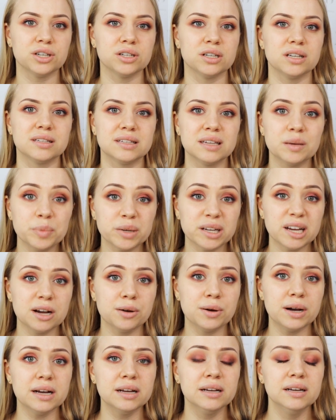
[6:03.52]
Wasza się
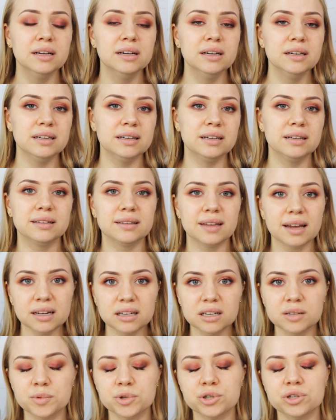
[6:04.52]
zapychała, e,
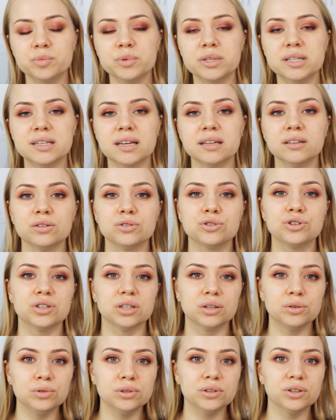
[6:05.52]
talg może być za to
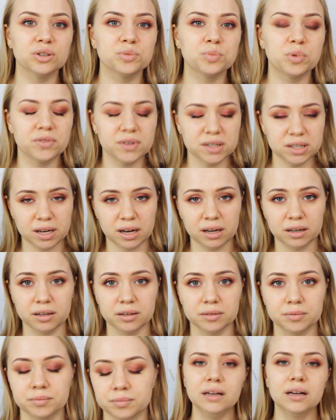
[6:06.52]
szczególnie
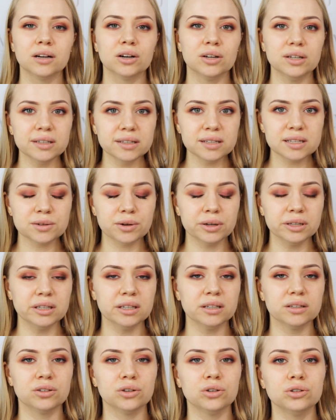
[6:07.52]
odpowiedzialny. Kolejny
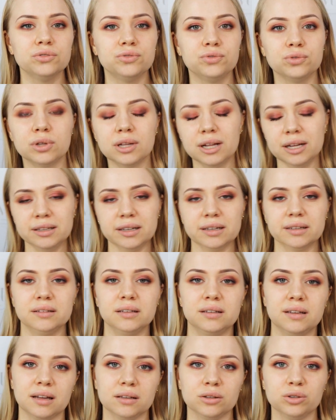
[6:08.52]
składnik to dwutlenek
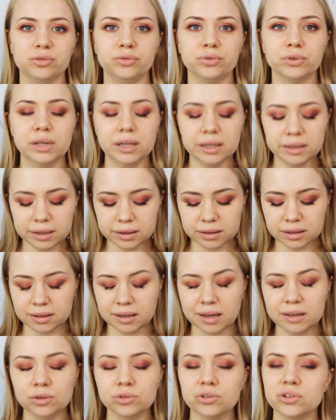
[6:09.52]
tytanu. Dwutlenek
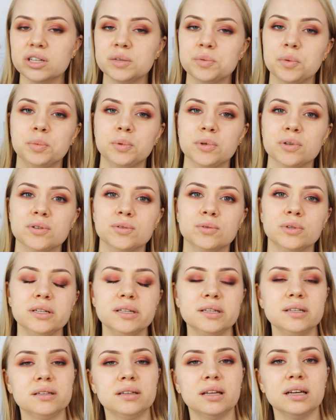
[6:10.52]
tytanu to jest po prostu
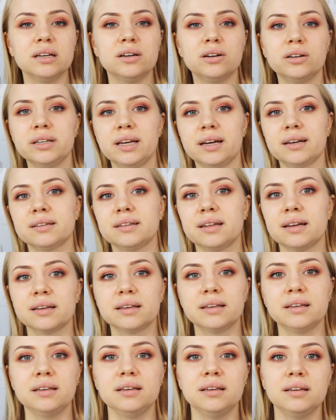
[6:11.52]
nic innego jak
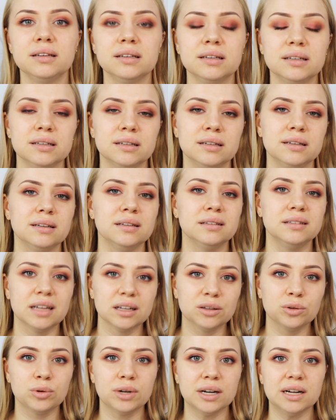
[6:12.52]
taki e,
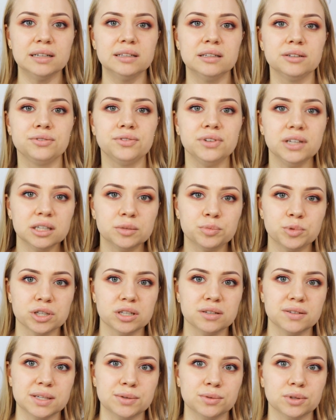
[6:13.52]
naturalny filtr
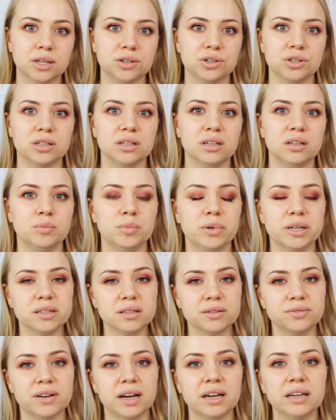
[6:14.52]
przeciwsłoneczny.
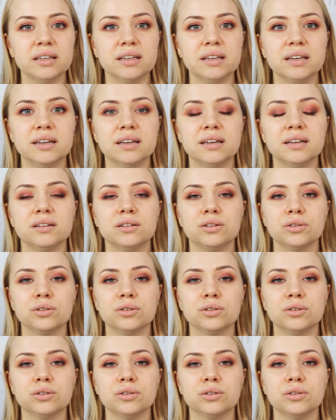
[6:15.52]
Bardzo fajnie